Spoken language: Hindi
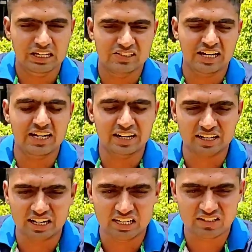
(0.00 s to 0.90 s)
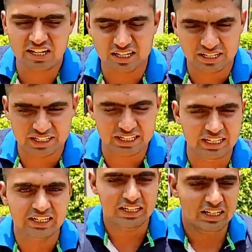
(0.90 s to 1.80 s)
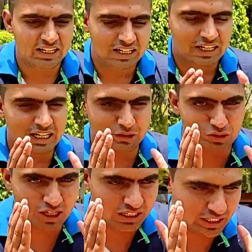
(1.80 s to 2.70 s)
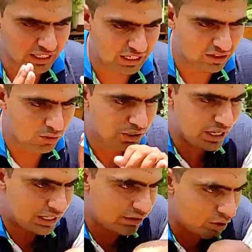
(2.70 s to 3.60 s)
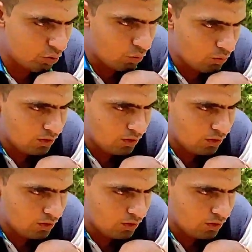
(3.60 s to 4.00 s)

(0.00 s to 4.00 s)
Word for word: एक साइड लड़का एक साइड लड़की एक दूसरा काम देखे जाओ निहारे जाओ